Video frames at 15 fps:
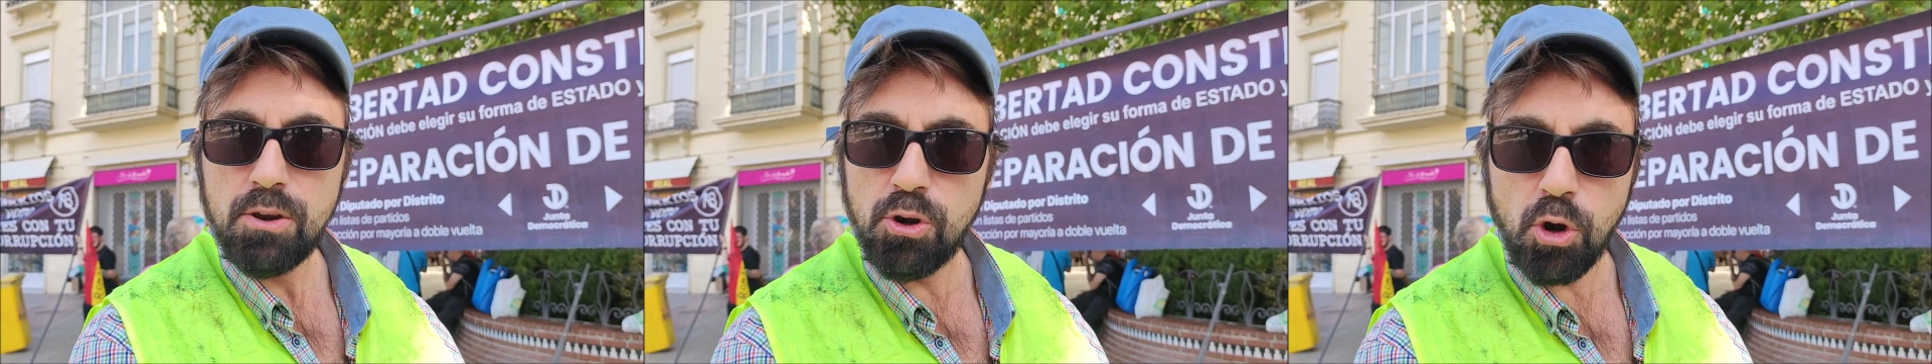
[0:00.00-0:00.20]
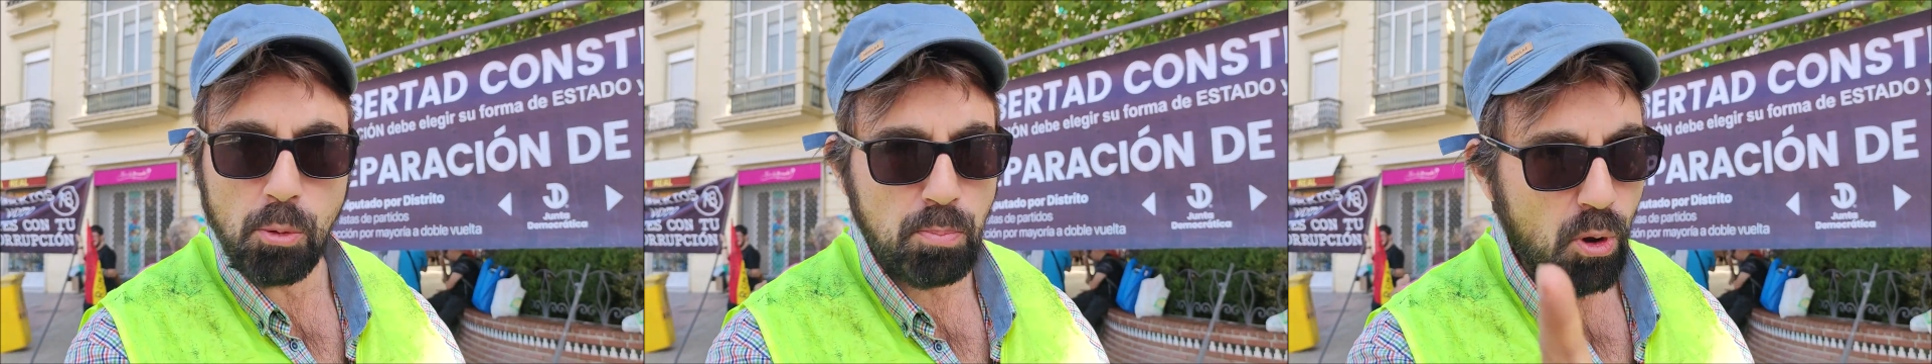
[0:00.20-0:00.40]

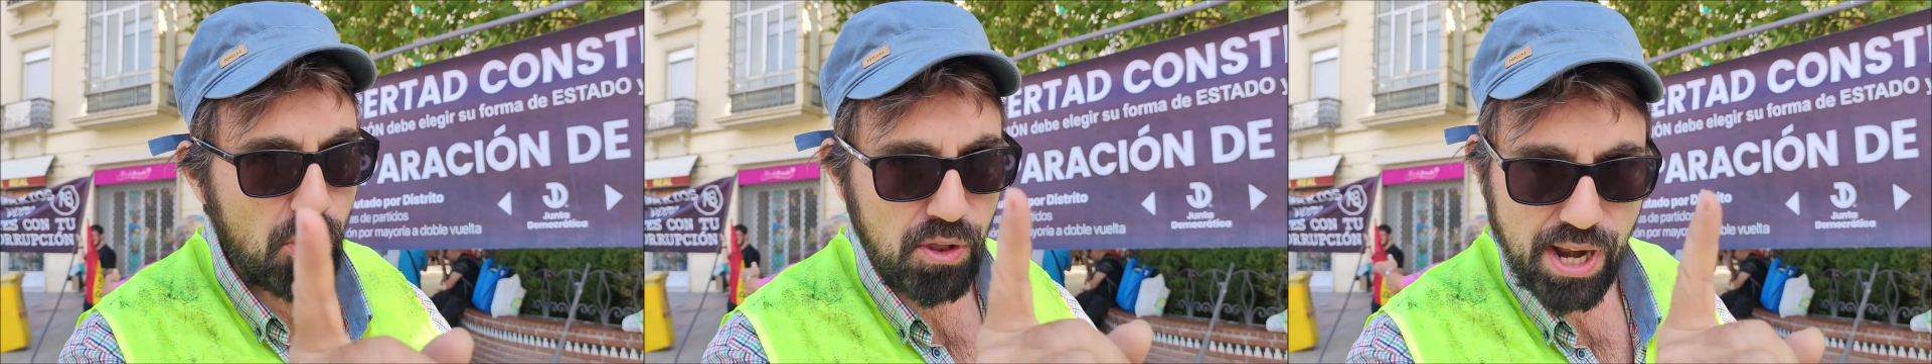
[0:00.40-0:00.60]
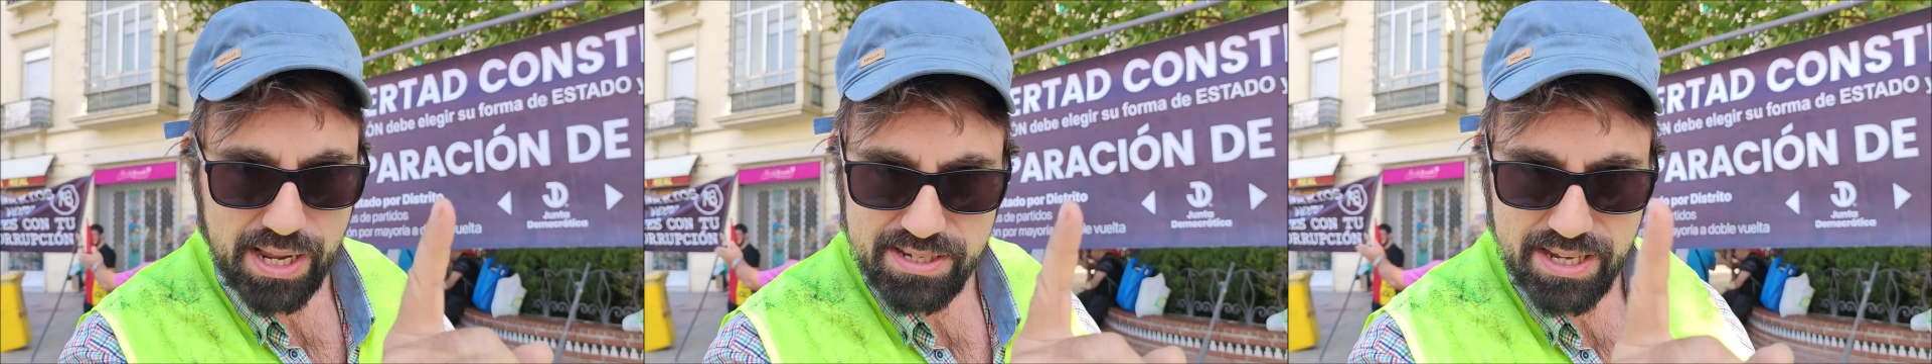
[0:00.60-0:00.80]
No
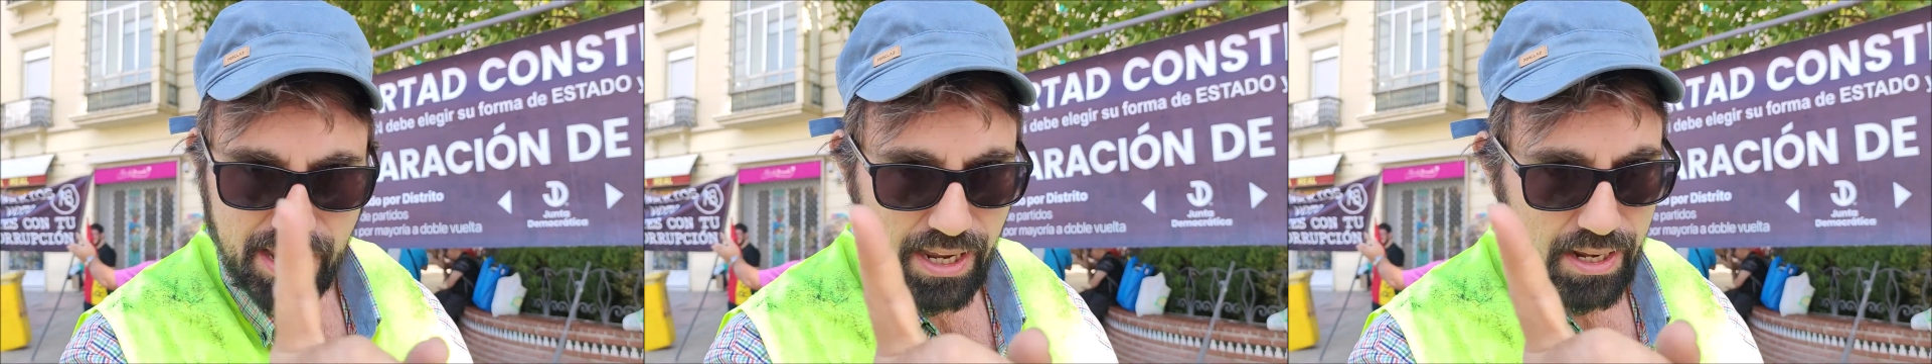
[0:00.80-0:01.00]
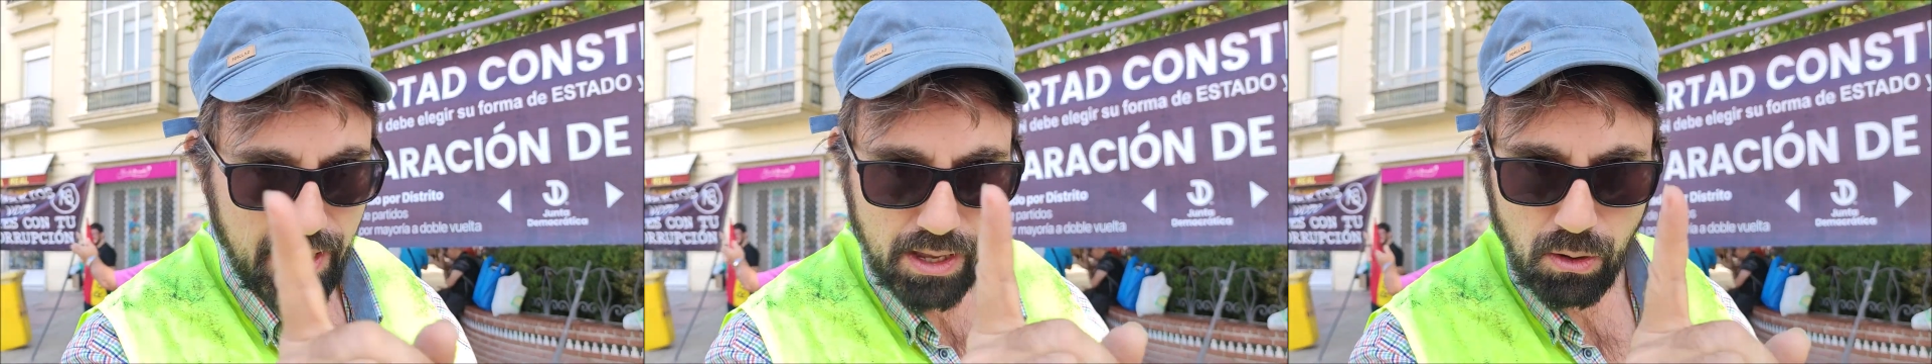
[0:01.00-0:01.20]
podrá
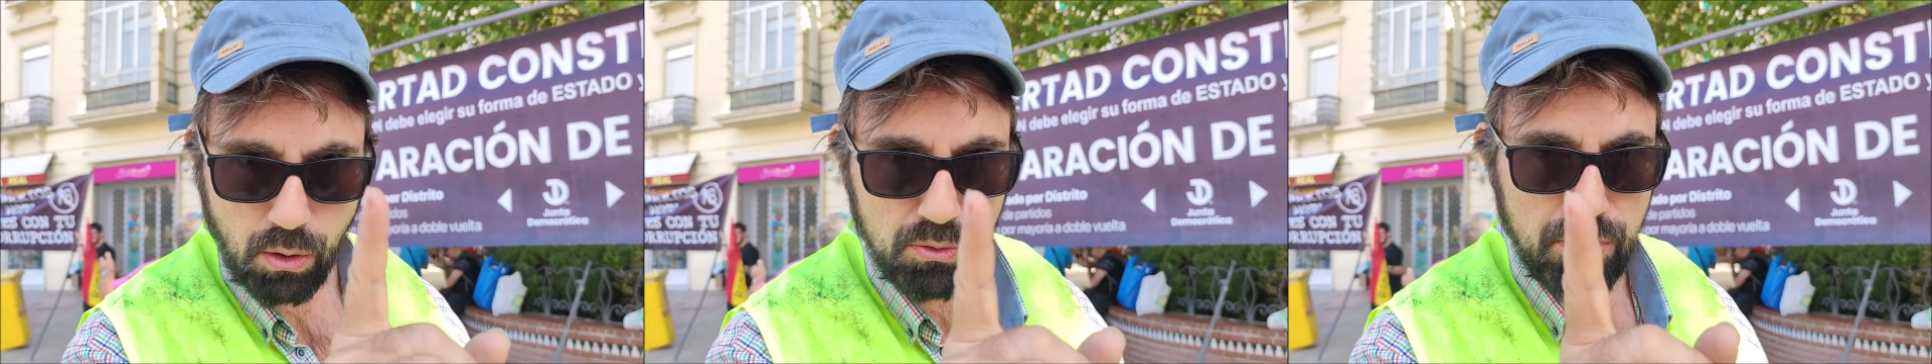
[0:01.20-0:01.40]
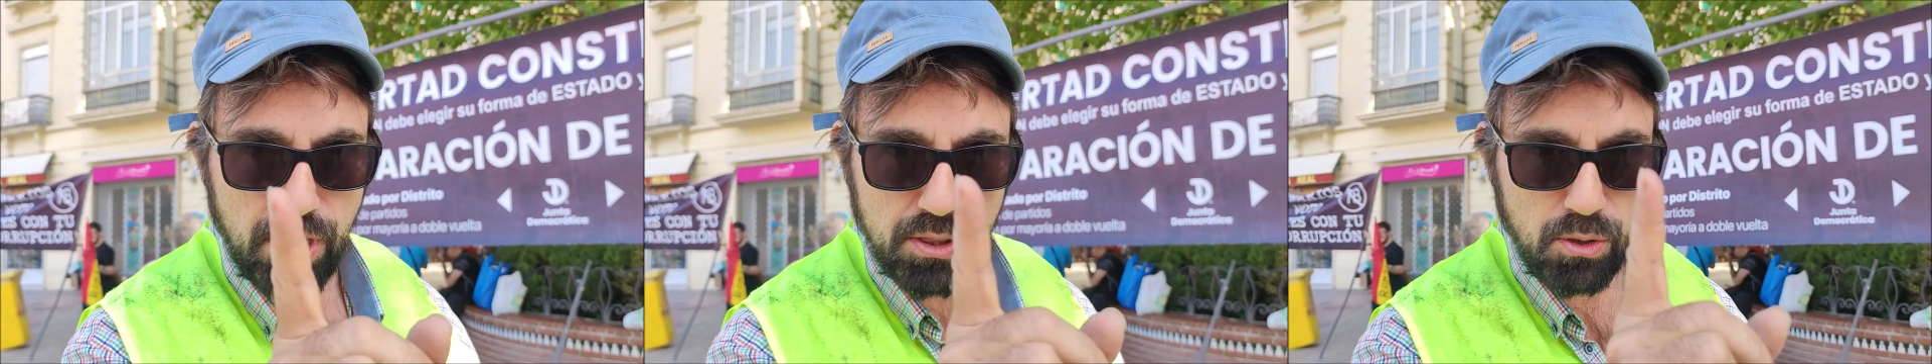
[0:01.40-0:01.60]
seguir
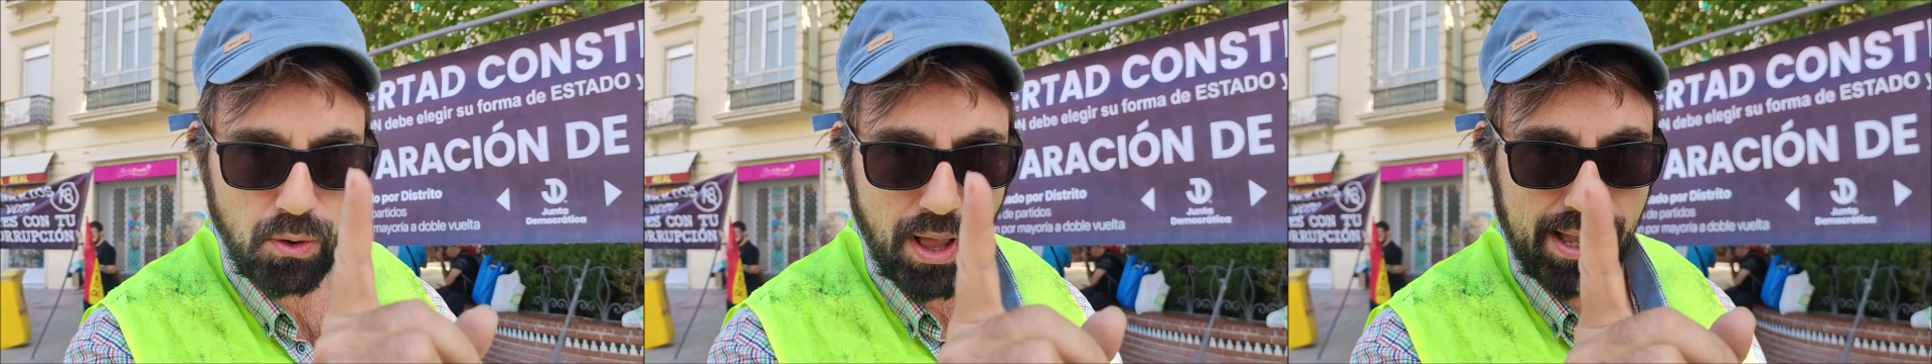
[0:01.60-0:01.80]
escondiendo